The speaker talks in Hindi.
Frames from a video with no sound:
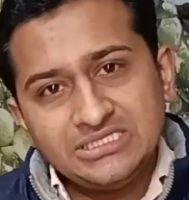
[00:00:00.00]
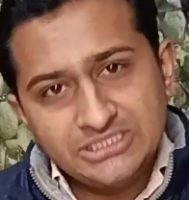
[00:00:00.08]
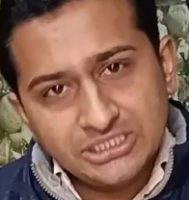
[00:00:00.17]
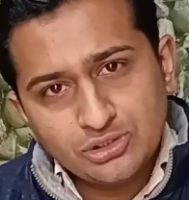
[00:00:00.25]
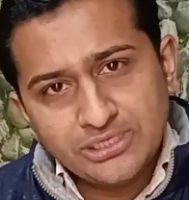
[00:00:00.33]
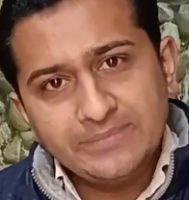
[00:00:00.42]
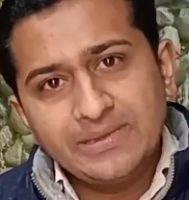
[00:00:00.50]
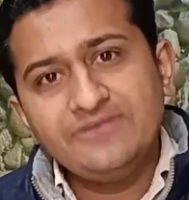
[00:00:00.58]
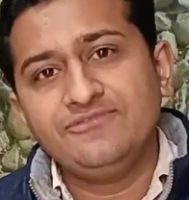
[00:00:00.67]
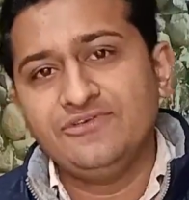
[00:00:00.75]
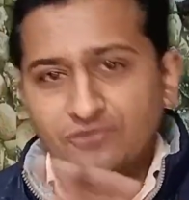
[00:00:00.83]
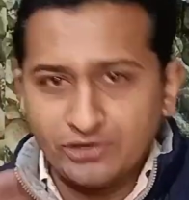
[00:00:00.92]
ये तो रही
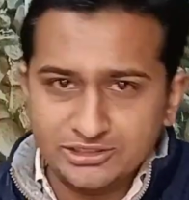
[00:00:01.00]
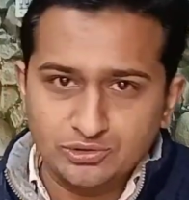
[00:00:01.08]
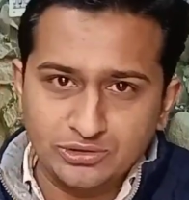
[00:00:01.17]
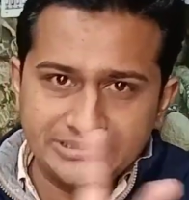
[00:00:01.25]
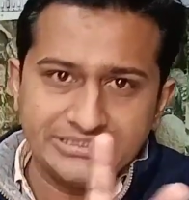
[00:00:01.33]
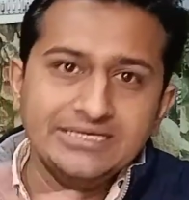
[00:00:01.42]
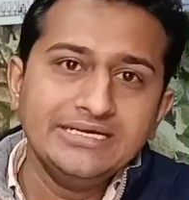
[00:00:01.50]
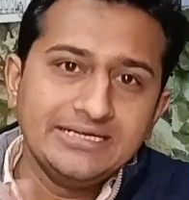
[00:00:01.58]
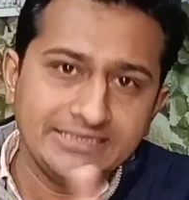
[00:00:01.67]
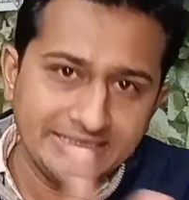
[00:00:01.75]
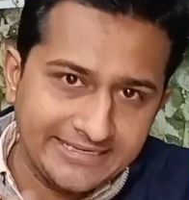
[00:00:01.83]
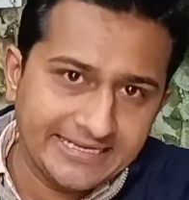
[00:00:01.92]
भाई वीवो की थोड़ी सी
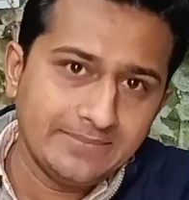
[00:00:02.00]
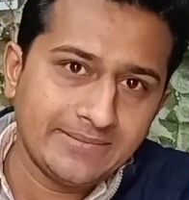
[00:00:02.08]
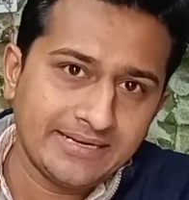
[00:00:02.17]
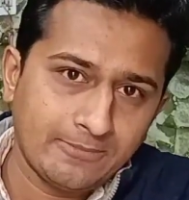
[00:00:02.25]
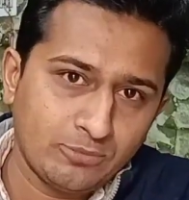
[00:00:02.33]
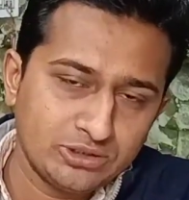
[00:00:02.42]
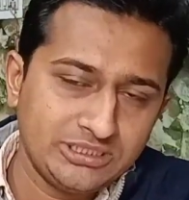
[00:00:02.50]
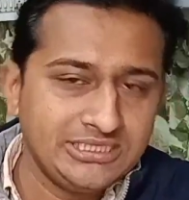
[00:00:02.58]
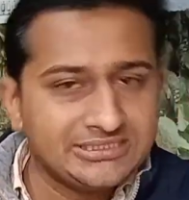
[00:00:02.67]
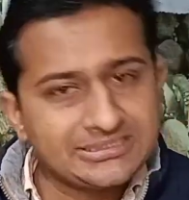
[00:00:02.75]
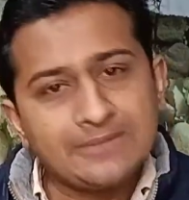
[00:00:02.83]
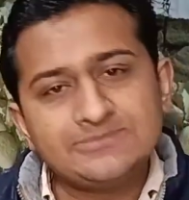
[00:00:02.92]
डिटेल मैंने आपको दी इस
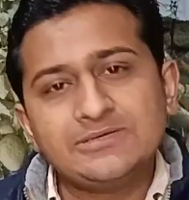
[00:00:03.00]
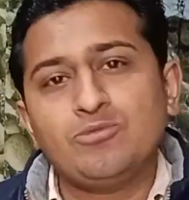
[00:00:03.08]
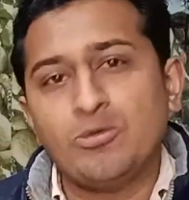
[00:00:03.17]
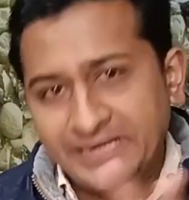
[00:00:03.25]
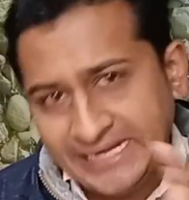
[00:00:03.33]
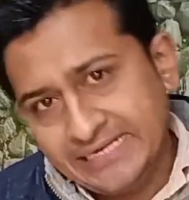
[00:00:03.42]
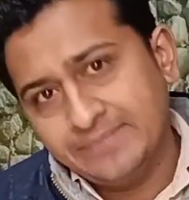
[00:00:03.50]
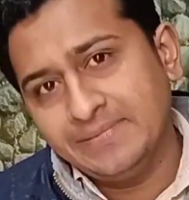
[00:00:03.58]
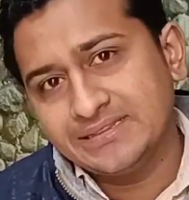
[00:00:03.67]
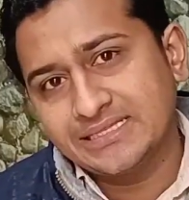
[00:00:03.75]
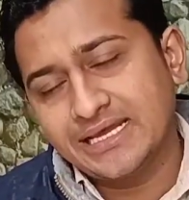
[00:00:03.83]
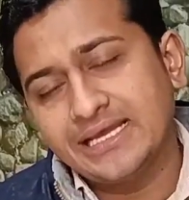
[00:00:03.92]
हिसाब से आपको अपडेट
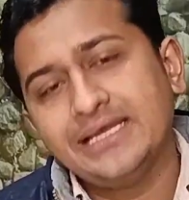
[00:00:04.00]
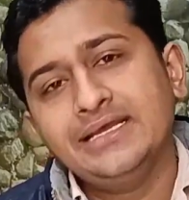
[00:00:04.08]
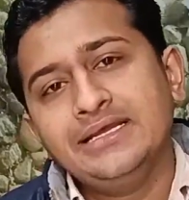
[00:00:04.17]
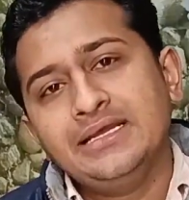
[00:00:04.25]
मिलता है